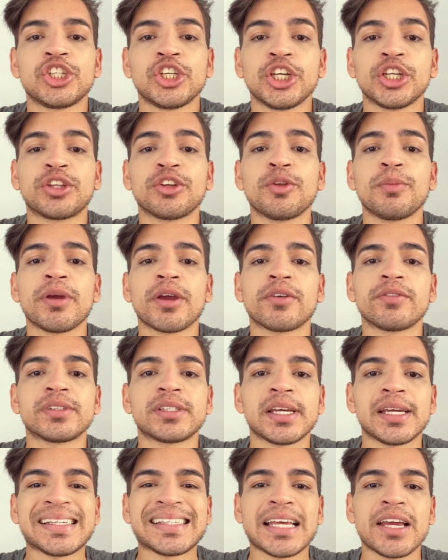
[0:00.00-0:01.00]
Tudo bem com
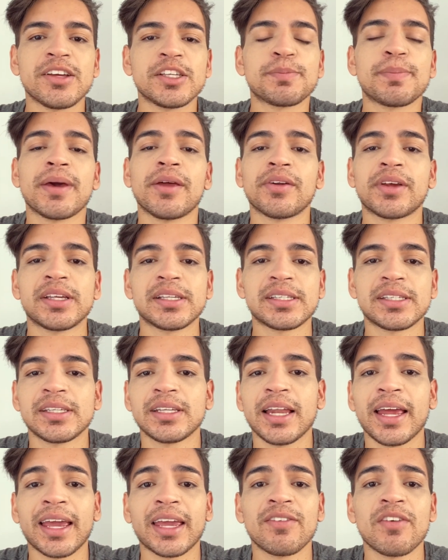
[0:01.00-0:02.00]
vocês? Eu espero que sim, né?
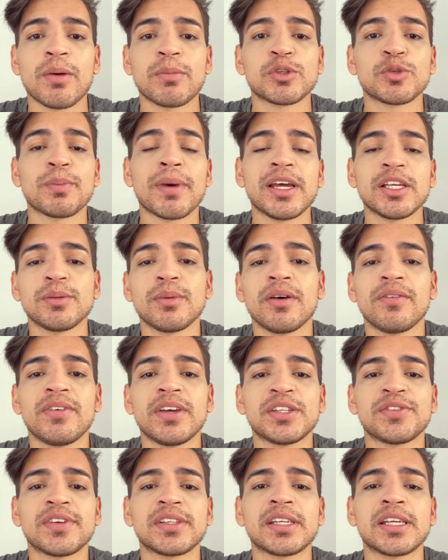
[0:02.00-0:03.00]
Que viemos mais uma vez
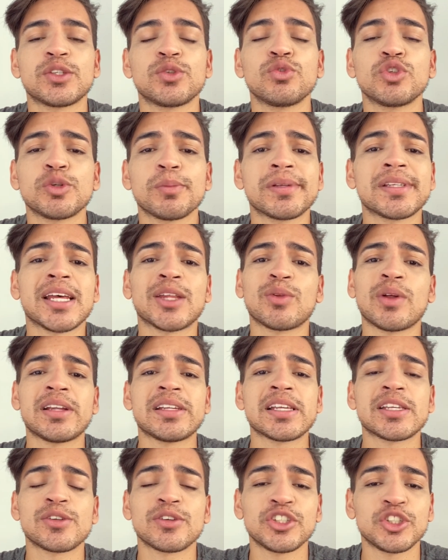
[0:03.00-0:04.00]
fazer as últimas
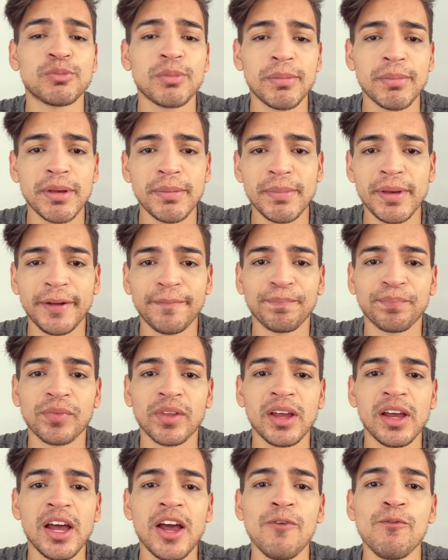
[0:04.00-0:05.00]
atualizações de BBB.
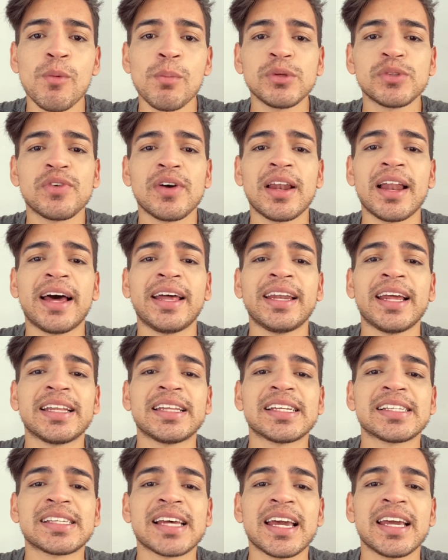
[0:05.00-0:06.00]
Vamos falar, né,
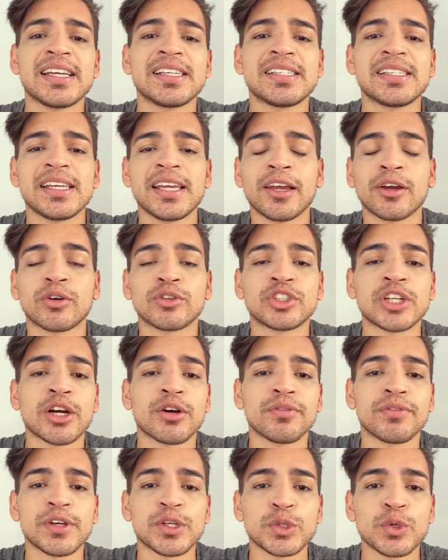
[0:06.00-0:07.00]
dessa resenha que o Thiago
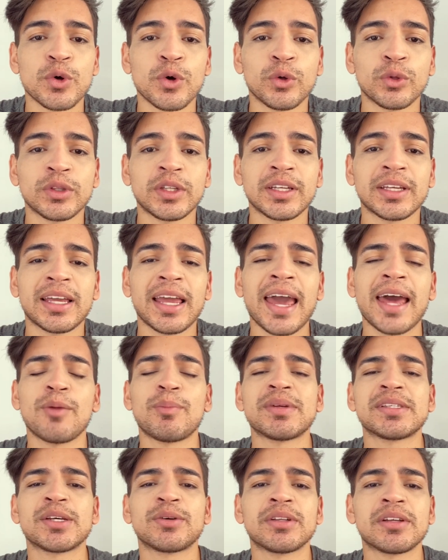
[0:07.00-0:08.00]
fez ontem, que era uma
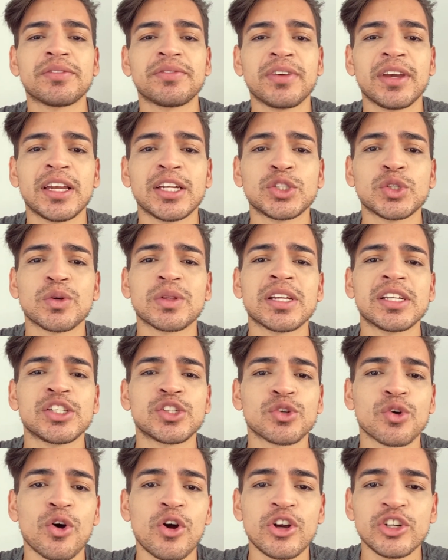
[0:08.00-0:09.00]
segunda-feira, jogo da
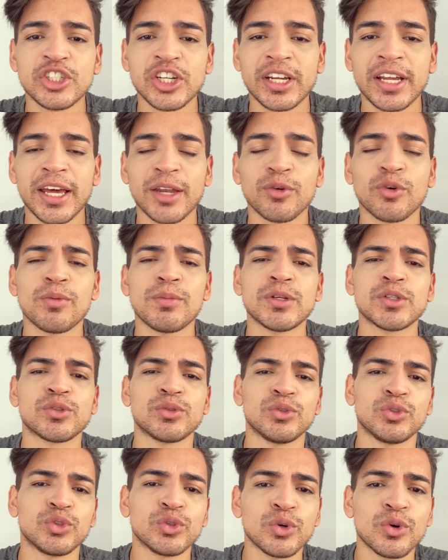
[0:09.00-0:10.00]
discórdia, né, no começo do
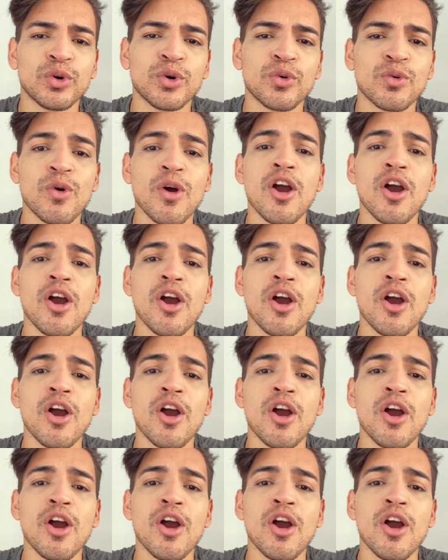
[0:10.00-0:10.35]
jogo.